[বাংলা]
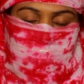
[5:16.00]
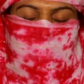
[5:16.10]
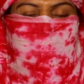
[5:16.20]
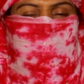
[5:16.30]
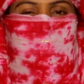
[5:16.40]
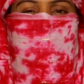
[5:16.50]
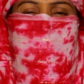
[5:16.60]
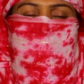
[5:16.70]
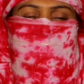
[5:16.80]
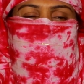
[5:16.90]
সকালবেলা
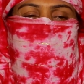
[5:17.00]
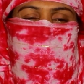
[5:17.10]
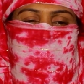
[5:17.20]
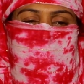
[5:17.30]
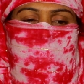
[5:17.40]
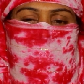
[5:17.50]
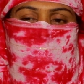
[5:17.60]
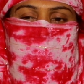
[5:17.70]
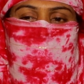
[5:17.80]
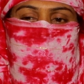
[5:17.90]
উঠি রান্না করি খাই
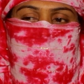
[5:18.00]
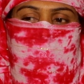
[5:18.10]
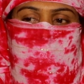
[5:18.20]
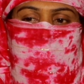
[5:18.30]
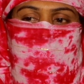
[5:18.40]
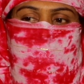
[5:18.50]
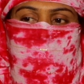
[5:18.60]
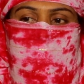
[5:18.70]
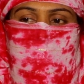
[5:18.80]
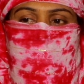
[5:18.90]
দাই ঘুমাই এভাবে
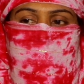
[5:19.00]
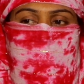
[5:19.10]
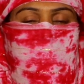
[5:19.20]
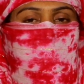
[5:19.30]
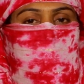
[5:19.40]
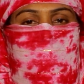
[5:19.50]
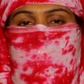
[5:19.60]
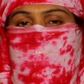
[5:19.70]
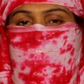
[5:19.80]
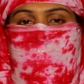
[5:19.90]
থাকতে থাকতে পরে আমি
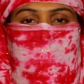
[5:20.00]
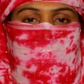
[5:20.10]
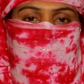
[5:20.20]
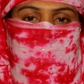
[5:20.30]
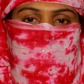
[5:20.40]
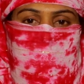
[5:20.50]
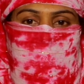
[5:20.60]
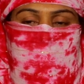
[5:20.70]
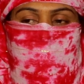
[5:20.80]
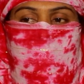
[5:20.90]
আর পারি না ভাই
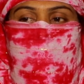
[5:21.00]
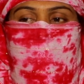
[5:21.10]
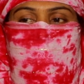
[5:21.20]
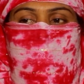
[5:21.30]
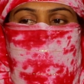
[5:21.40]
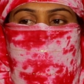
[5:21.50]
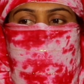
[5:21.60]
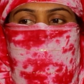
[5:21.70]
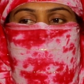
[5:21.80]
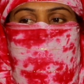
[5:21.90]
পরে বুঝাইলাম
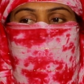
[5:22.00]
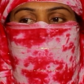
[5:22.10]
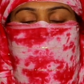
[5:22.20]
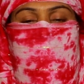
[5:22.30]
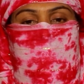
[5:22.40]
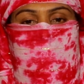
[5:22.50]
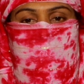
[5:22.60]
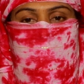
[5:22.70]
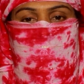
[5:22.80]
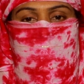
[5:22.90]
বললাম কিছু চলেন ঢাকা
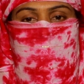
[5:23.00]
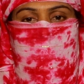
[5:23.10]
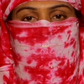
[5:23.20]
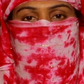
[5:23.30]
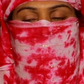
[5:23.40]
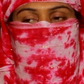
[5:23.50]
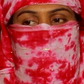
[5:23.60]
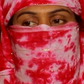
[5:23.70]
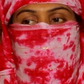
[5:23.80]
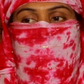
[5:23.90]
যাবো গা
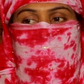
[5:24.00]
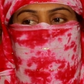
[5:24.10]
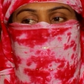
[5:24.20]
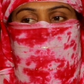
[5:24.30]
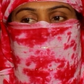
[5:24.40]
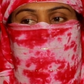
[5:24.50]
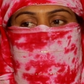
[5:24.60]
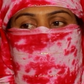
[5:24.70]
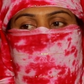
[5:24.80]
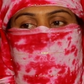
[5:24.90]
ও বললো যে
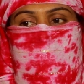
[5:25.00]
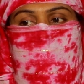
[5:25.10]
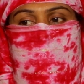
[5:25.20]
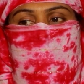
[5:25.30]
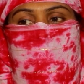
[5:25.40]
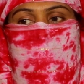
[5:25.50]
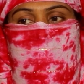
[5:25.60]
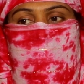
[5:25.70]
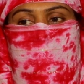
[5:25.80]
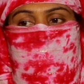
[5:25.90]
বাপ মাই বলছে ও
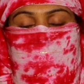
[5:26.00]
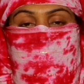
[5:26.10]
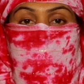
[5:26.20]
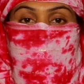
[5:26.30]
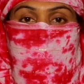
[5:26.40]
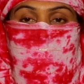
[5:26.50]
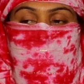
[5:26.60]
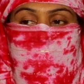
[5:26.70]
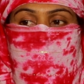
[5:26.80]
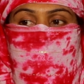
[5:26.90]
জায়গায় থাকতে ঢাকায়
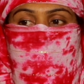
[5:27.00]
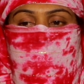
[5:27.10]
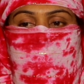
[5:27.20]
কেমনে যাবো